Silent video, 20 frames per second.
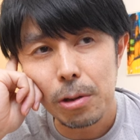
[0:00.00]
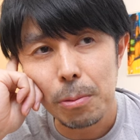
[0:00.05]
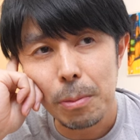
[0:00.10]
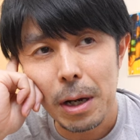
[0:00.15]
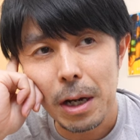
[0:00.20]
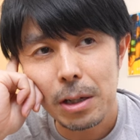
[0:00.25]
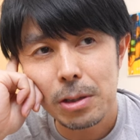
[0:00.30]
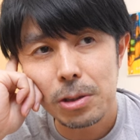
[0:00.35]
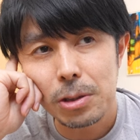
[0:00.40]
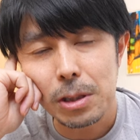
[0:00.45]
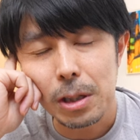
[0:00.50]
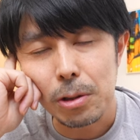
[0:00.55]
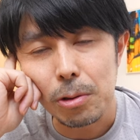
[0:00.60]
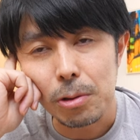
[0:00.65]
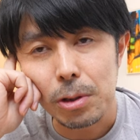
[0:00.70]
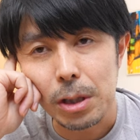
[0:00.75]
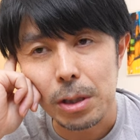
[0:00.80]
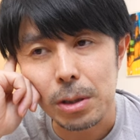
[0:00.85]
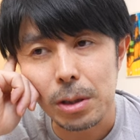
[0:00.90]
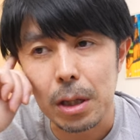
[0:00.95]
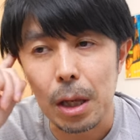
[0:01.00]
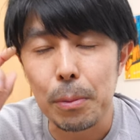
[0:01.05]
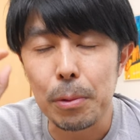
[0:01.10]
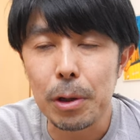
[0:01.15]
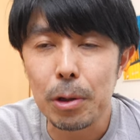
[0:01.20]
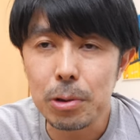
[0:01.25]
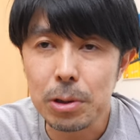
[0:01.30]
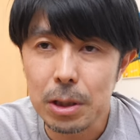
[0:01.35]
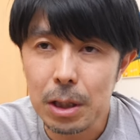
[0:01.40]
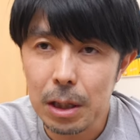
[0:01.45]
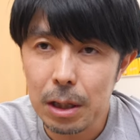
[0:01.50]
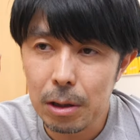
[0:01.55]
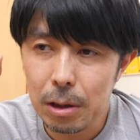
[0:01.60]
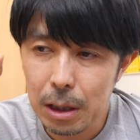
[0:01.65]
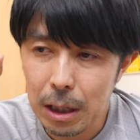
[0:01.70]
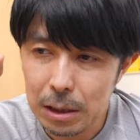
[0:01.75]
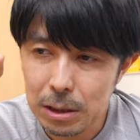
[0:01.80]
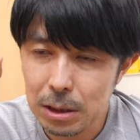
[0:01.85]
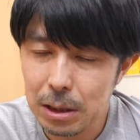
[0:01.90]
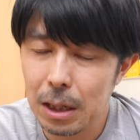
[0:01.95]
の Mark II だと手ぶれ補正
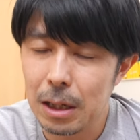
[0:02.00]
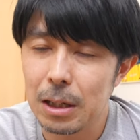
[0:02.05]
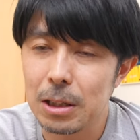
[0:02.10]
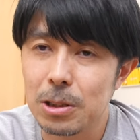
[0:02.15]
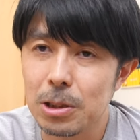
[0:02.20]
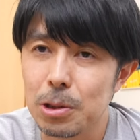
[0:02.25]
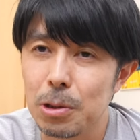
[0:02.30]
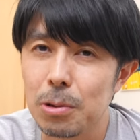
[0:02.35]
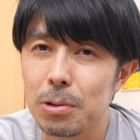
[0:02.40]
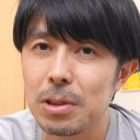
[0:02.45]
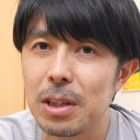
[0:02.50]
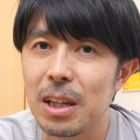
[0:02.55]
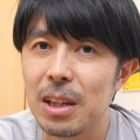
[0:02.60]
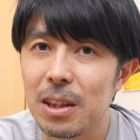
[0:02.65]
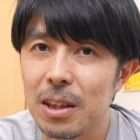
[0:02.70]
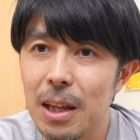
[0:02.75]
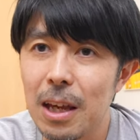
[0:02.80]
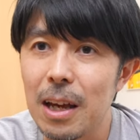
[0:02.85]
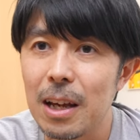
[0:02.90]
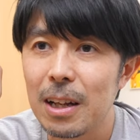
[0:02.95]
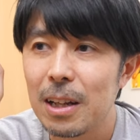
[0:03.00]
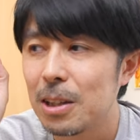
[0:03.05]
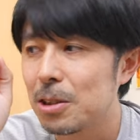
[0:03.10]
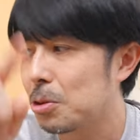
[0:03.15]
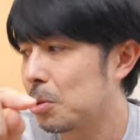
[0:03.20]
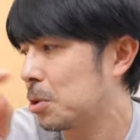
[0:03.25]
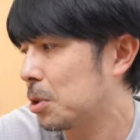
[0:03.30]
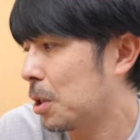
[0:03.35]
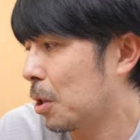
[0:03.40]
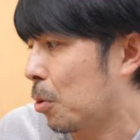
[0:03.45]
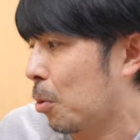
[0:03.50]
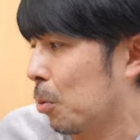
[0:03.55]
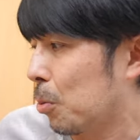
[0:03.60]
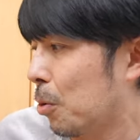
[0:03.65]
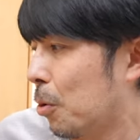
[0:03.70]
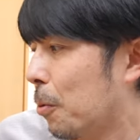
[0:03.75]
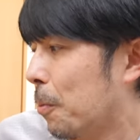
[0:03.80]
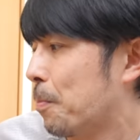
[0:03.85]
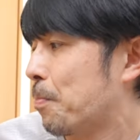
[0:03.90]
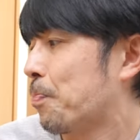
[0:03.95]
がさらに強くなって、そしてこ
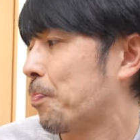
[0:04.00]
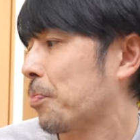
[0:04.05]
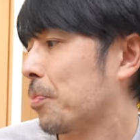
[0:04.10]
の、